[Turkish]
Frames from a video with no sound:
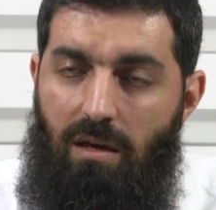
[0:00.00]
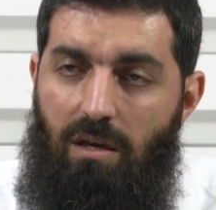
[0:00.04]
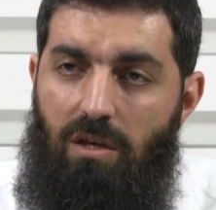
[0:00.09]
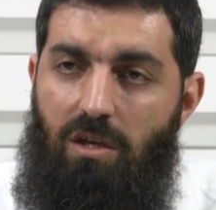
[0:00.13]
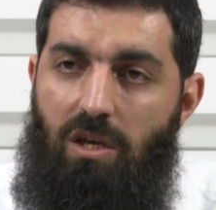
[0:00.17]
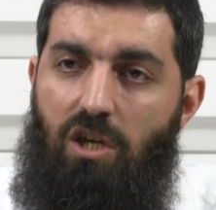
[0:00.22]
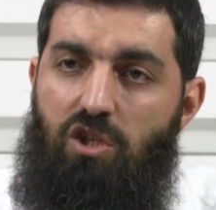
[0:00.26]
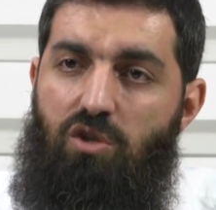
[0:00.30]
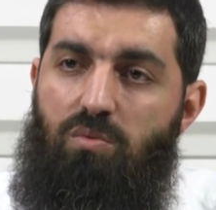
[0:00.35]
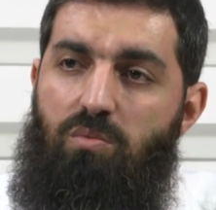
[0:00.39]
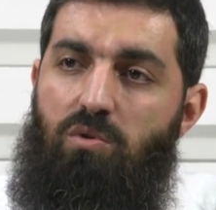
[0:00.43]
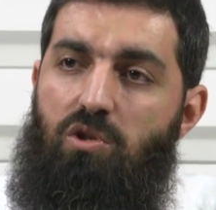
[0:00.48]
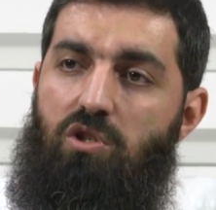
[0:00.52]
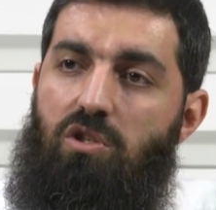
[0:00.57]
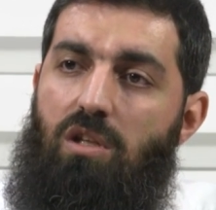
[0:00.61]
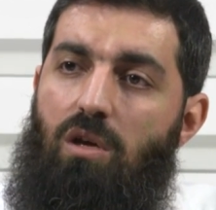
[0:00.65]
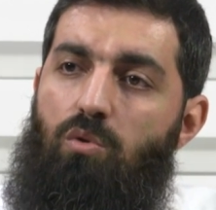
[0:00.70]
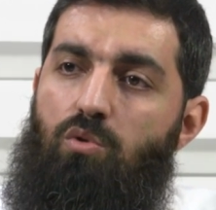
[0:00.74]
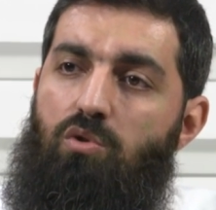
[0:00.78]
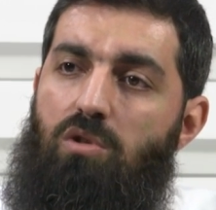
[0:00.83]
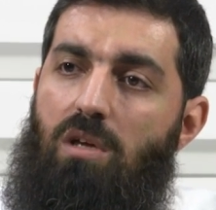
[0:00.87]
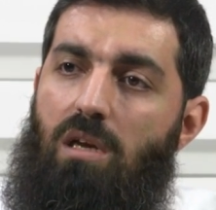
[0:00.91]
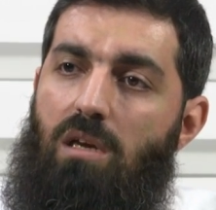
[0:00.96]
geçmişte
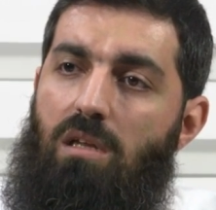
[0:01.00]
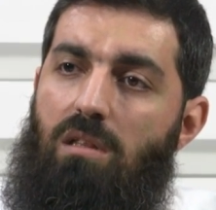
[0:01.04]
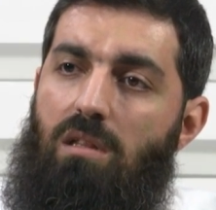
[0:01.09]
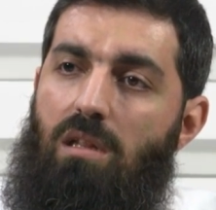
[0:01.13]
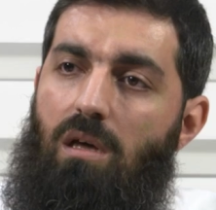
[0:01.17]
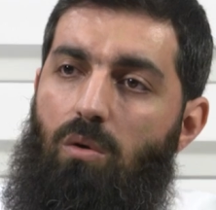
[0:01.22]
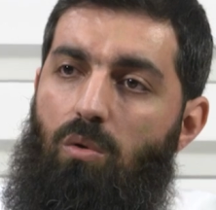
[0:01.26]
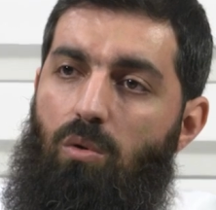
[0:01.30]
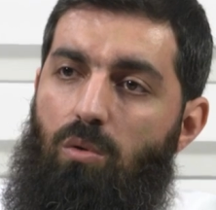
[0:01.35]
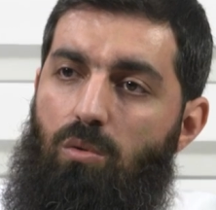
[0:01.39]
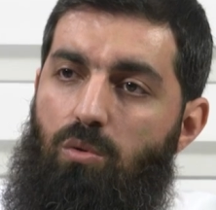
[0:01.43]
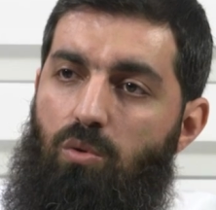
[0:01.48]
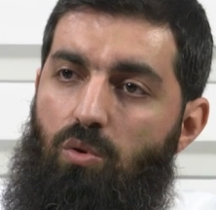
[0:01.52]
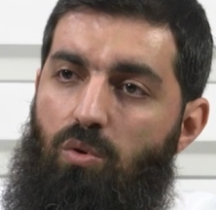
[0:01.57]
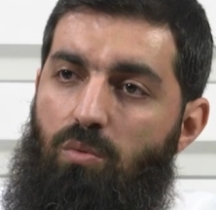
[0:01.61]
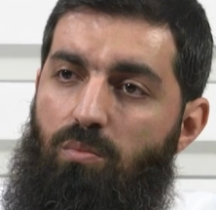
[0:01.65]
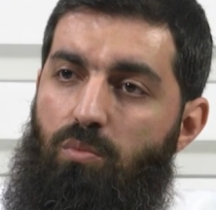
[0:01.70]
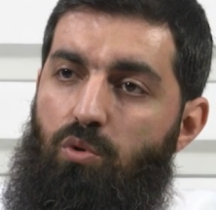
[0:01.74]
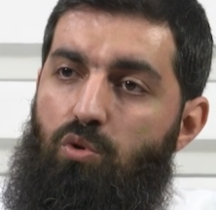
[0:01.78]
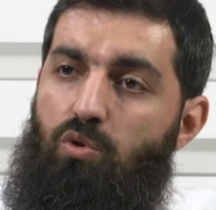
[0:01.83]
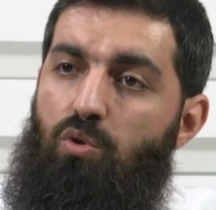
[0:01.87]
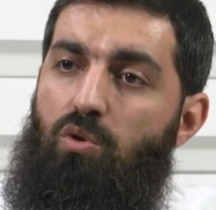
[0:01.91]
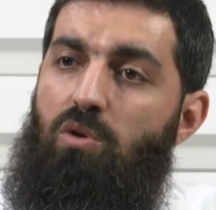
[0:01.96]
üzerinde
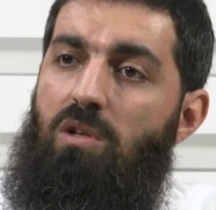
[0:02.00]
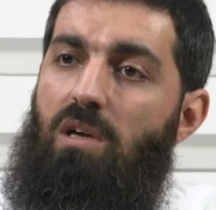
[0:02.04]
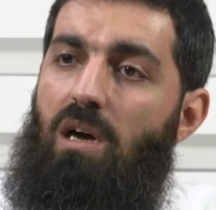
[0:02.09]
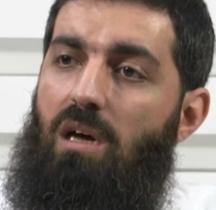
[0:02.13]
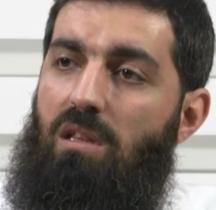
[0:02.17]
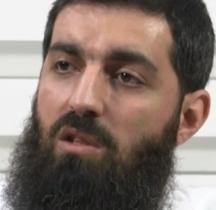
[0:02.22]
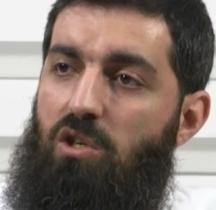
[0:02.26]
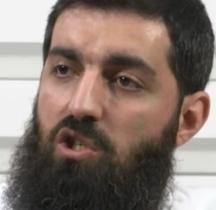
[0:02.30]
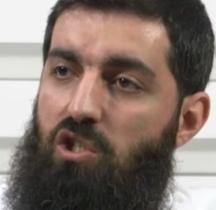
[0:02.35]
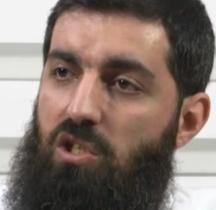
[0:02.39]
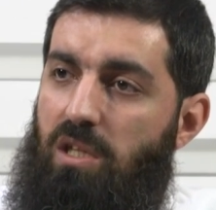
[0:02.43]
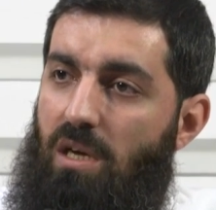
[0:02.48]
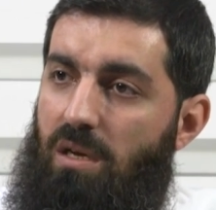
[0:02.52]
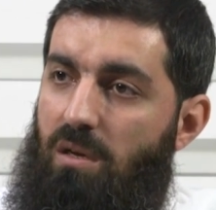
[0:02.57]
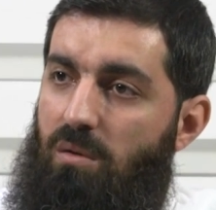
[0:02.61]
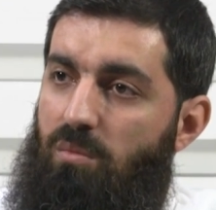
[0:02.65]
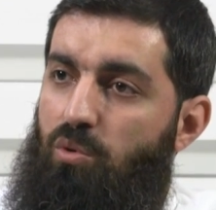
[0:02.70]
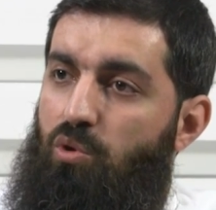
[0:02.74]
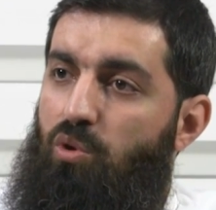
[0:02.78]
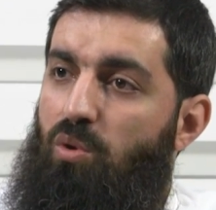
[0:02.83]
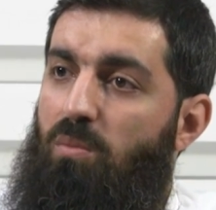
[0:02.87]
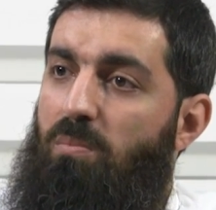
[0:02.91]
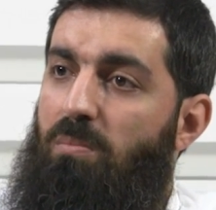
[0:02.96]
olduğum bütün
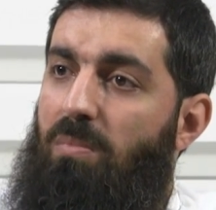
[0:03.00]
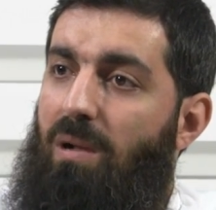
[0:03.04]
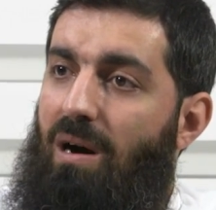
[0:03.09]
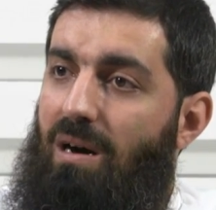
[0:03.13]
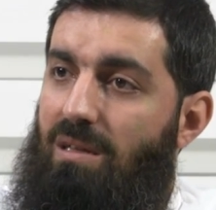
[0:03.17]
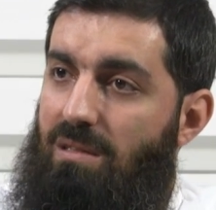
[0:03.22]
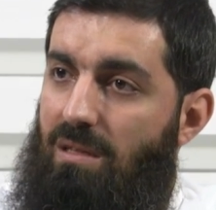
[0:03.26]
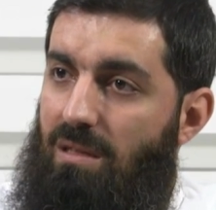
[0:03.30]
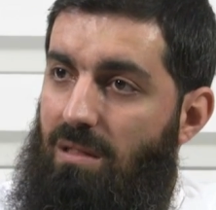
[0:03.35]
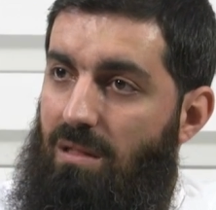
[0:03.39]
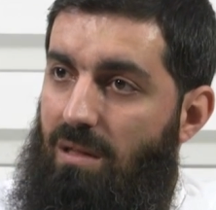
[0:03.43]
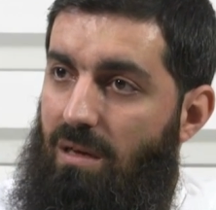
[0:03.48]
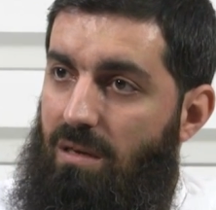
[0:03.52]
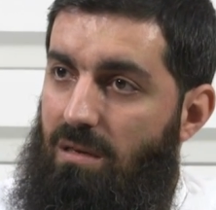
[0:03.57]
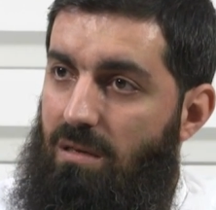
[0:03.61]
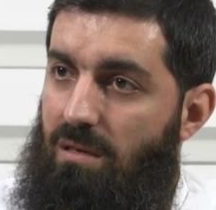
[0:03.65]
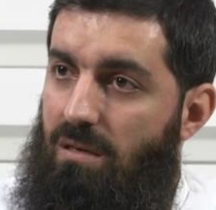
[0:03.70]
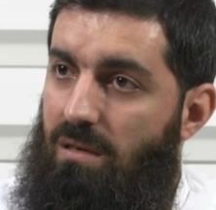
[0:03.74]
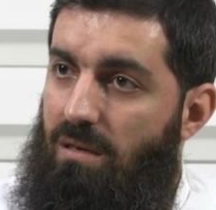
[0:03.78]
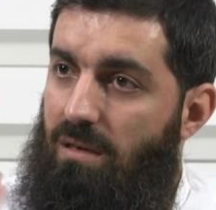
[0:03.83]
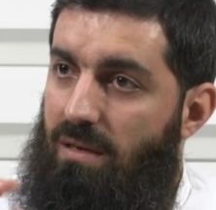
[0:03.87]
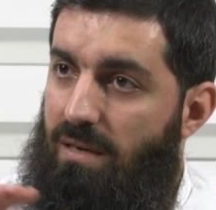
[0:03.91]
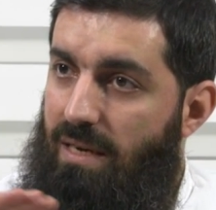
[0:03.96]
yanlışları, bütün batılları
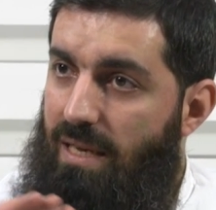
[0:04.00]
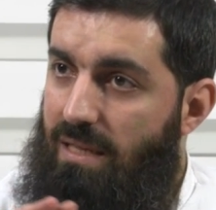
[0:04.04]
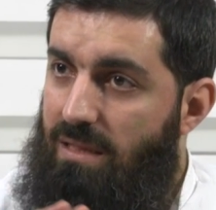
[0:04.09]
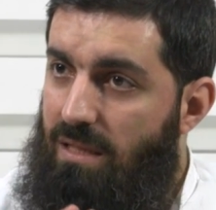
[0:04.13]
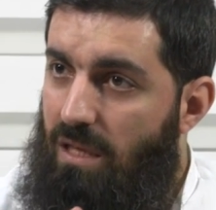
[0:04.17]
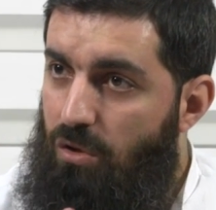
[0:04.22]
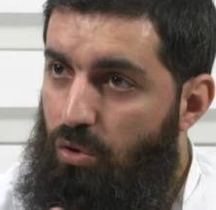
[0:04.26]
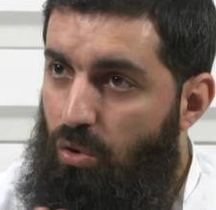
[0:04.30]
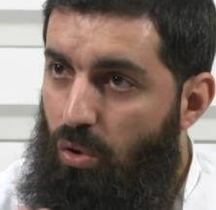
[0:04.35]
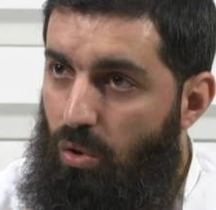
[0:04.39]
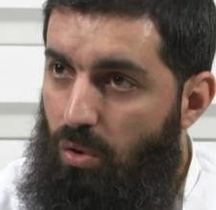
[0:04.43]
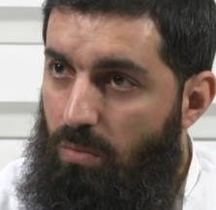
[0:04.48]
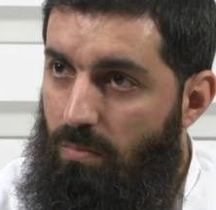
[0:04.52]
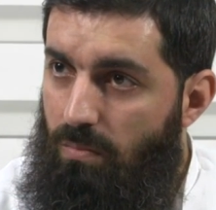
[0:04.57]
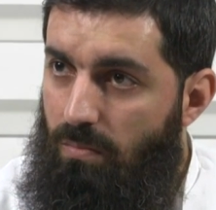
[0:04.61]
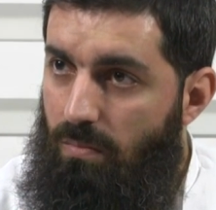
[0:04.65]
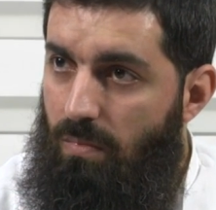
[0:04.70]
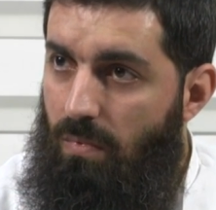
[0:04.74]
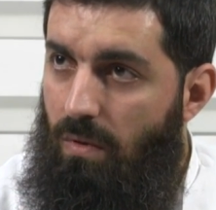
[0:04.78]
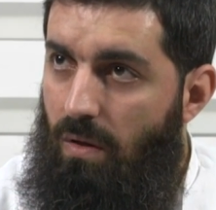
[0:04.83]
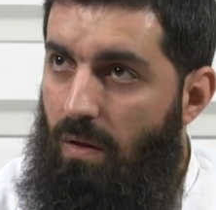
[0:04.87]
reddediyorum